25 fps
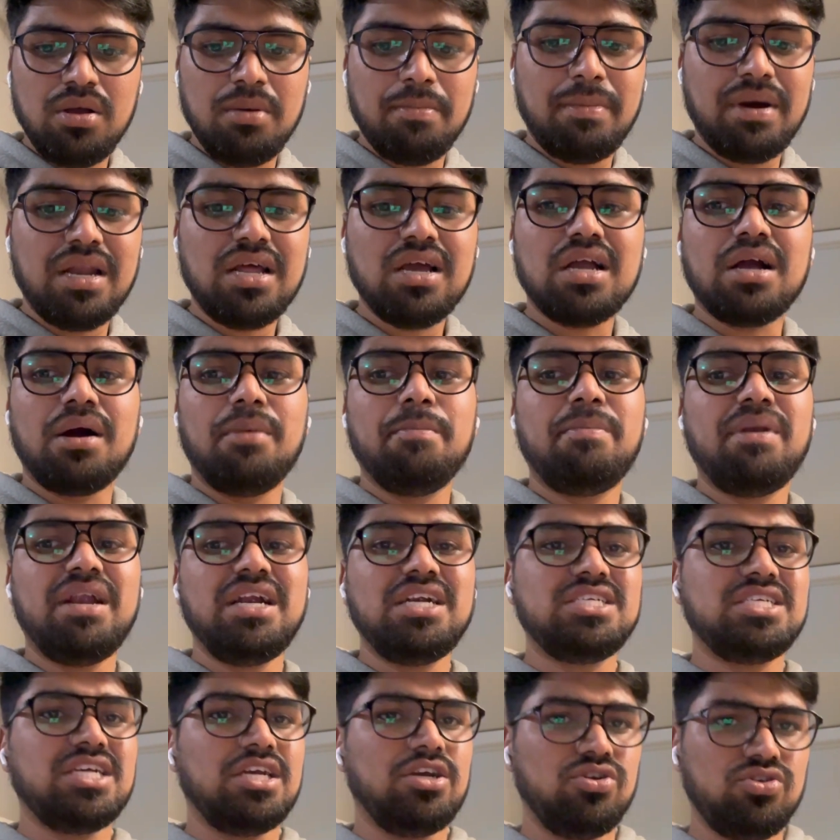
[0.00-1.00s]
మనం
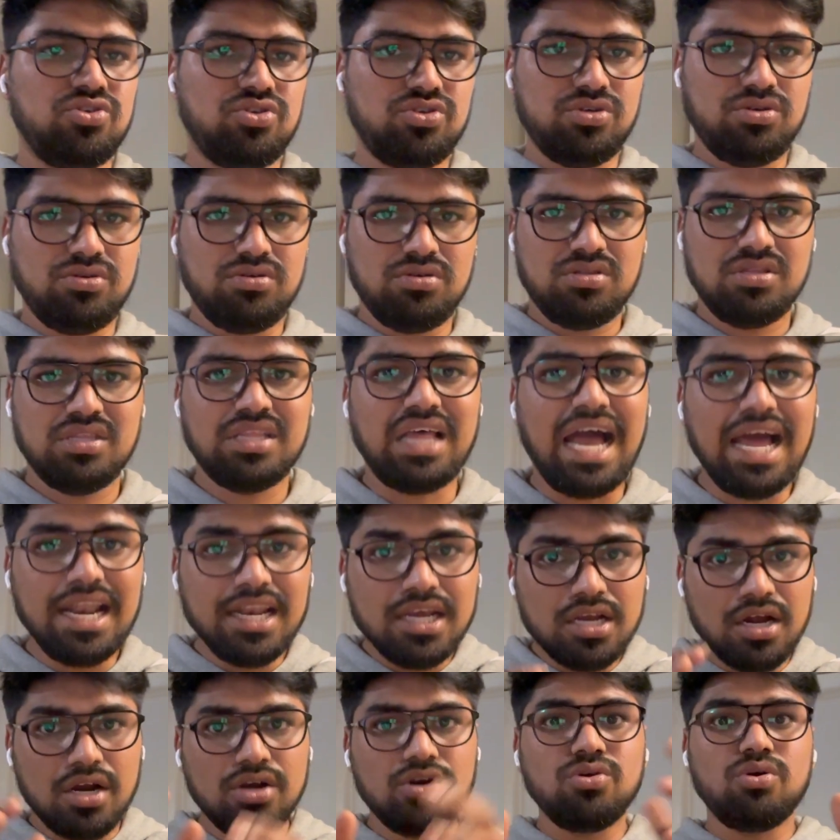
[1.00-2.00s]
కంప్లీట్ చేయొచ్చు
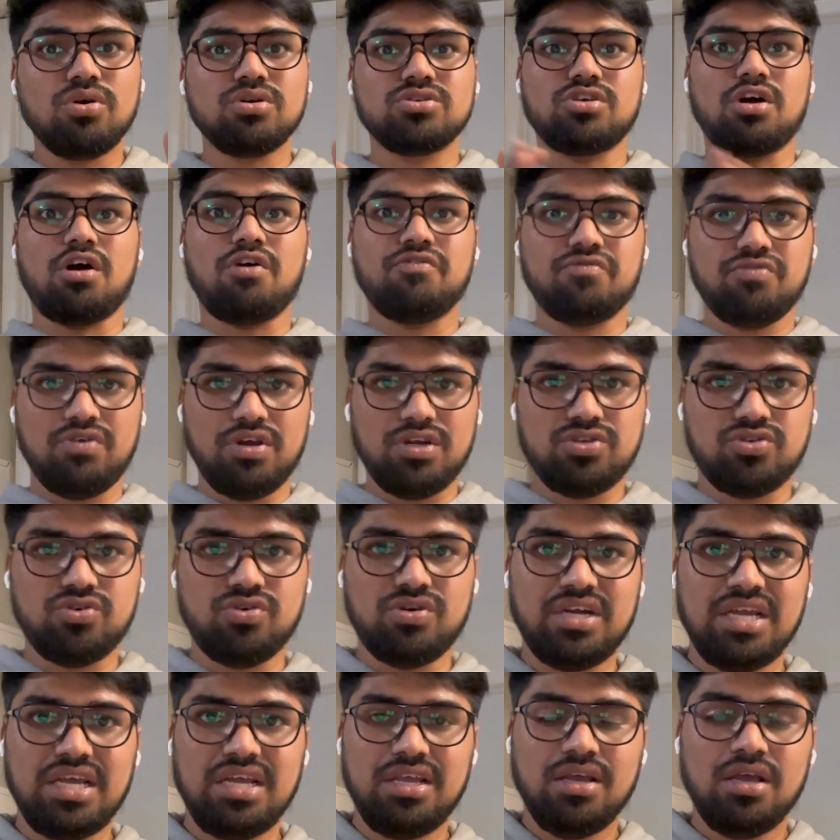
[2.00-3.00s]
దానికంటూ ఒక సాఫ్ట్వేర్స్
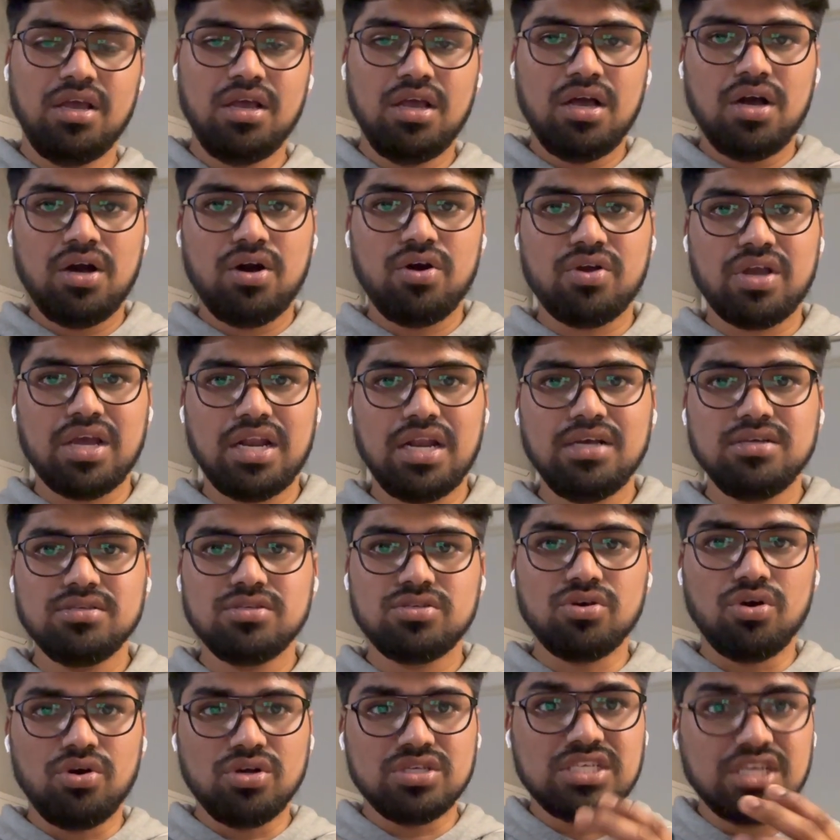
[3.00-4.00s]
ఉంటాయి ఓకేనా
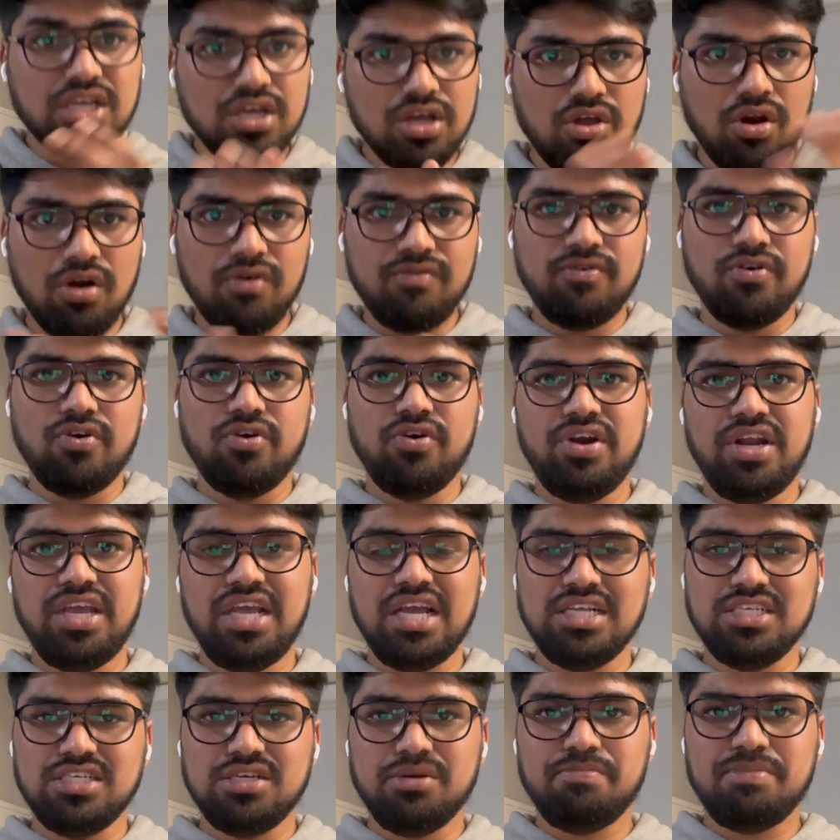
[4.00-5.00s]
సో సింక్రో ఫోర్ డి
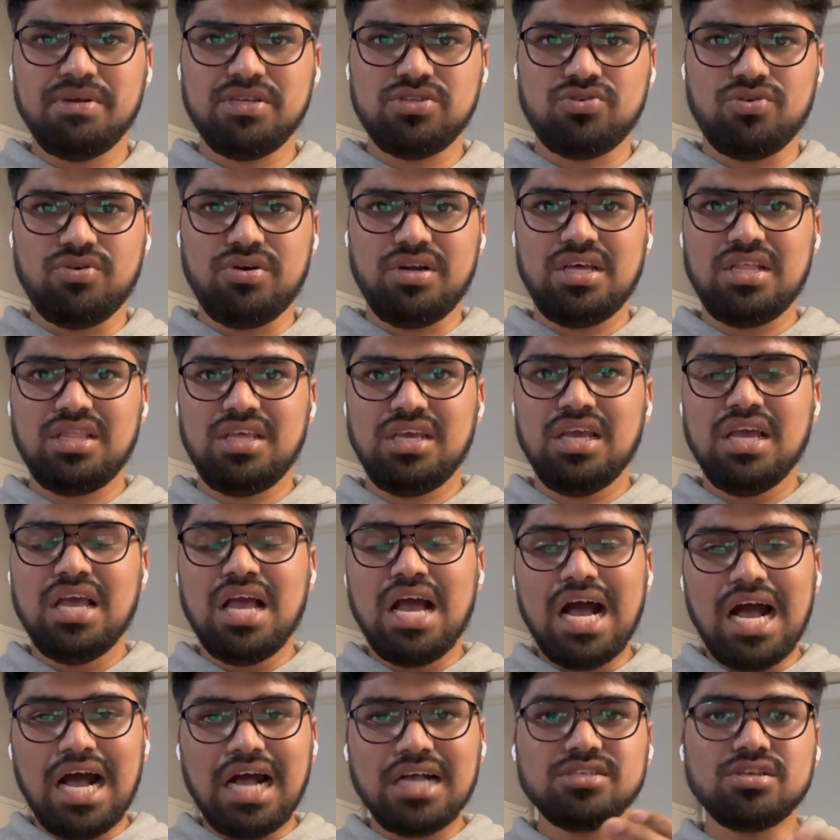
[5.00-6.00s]
అని చెప్పేసి ఉంటుంది
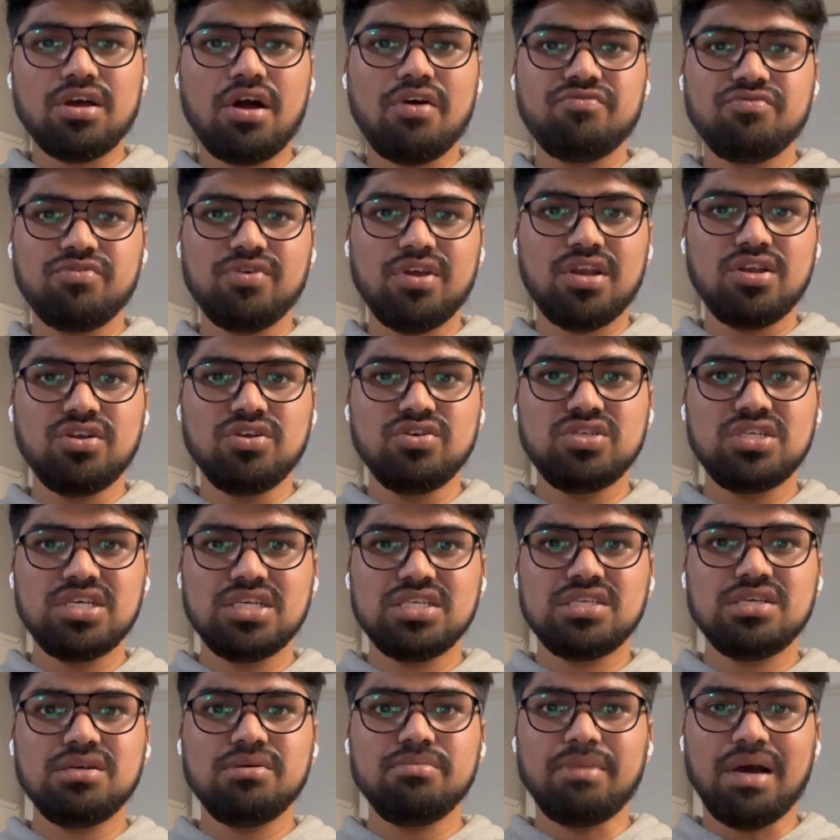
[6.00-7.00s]
ఆ సాఫ్ట్వేర్ని
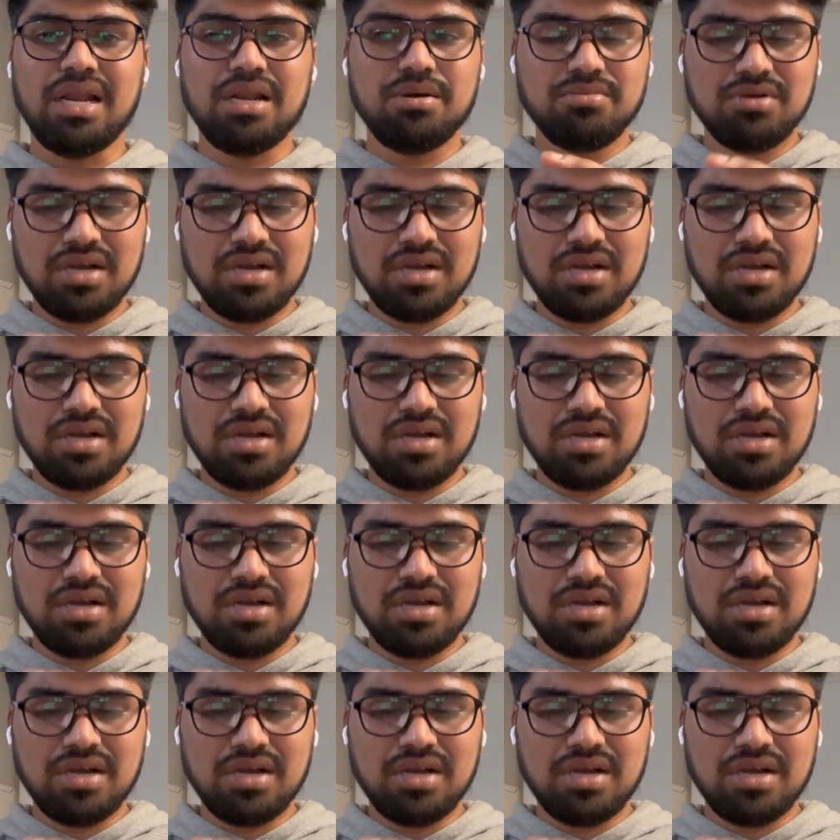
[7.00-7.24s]
వచ్చేసి మనం